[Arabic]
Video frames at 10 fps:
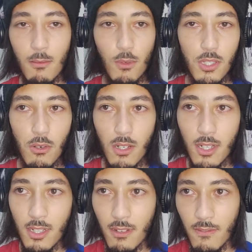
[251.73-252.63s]
المحتوى اللي
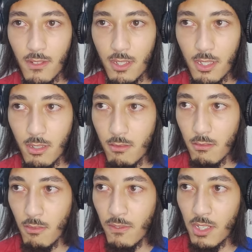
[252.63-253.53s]
نظيف يعني
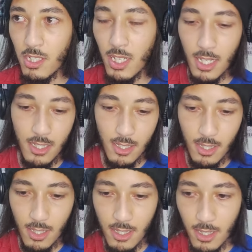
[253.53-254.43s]
ما فيش شي حاجه
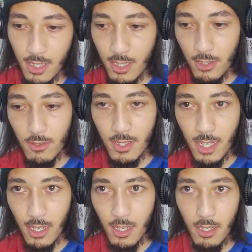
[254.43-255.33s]
على الدين
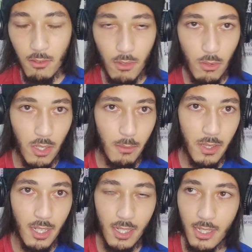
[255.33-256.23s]
تسيء ليه ولا غير
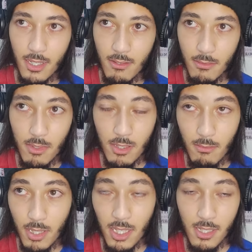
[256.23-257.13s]
بالضحك فهمتي
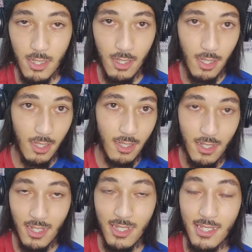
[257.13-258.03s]
ما كاينش ديك
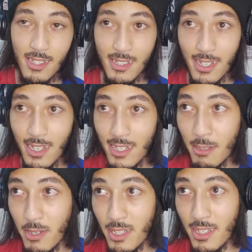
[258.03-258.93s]
الاستهزاء
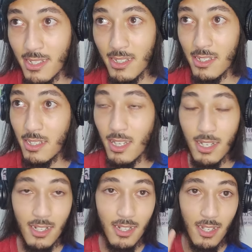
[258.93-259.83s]
حنا ما عندناش هذا الشيء
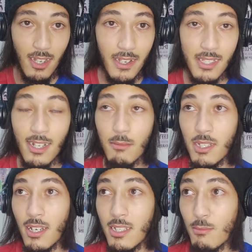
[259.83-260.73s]
الاسلام
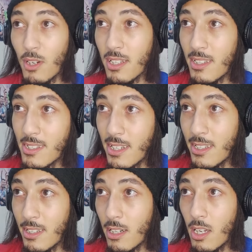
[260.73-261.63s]
شي حاجه مقدسه
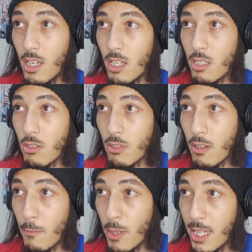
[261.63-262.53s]
عندنا دونك
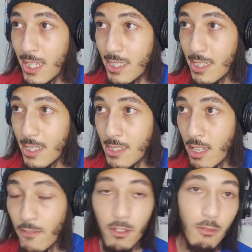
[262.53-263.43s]
بحال هاد الريز
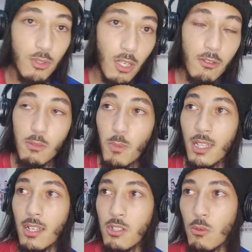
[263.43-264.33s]
عافاكم تبقاو
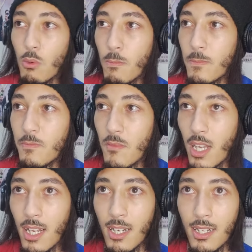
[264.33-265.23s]
تبارطاجيوهم
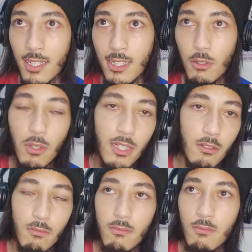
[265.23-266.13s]
راه كدوا غير
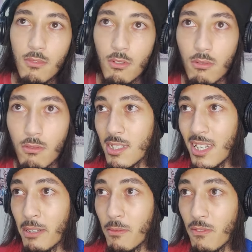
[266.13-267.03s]
ذنوب نو
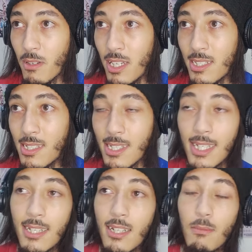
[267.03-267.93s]
صعيب حيت
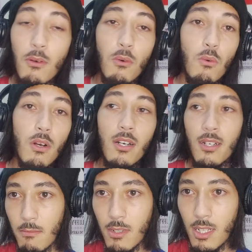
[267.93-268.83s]
السيد دابا
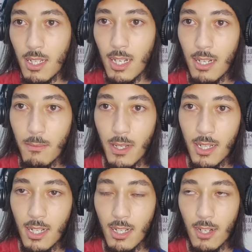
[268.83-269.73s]
هو من هذيك
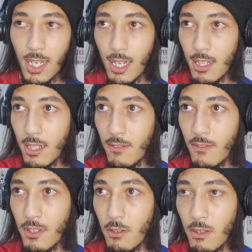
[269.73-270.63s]
البلده القاره اللي
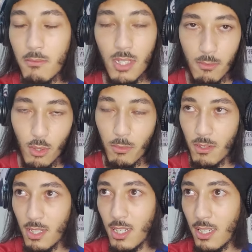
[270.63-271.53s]
فيه المهم
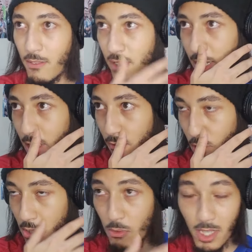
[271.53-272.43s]
آه، افريقيا اوف
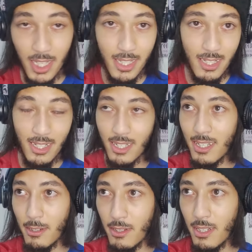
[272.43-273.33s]
كورس ولكن
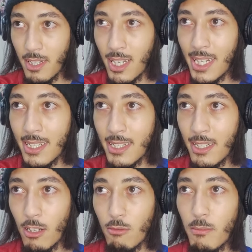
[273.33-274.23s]
آه، اللكنه
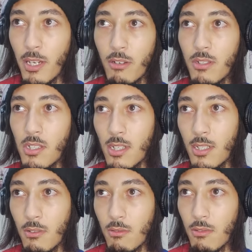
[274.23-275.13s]
ديالو ما معاوناش
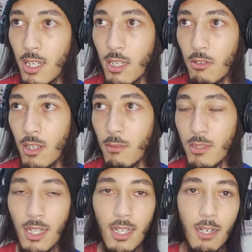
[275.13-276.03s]
انه يقرا القران
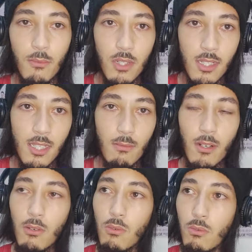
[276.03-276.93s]
بطريقه
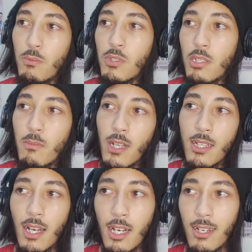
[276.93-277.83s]
مناسبه وبشي
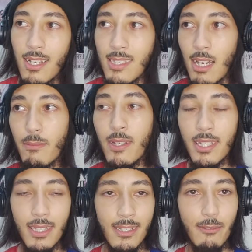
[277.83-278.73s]
بلد اخر يصحاب
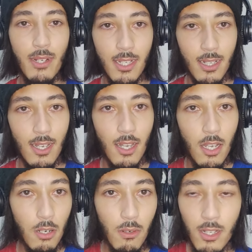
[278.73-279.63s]
ليه لقد
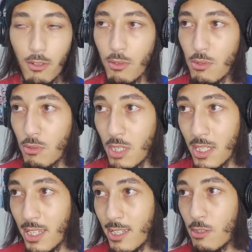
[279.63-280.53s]
ولا لغته
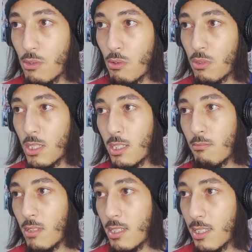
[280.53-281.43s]
هكاك داريجته هكاك
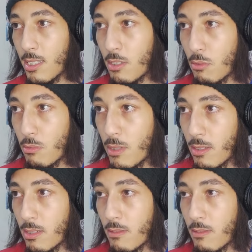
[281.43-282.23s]
كما حنا كندوبوه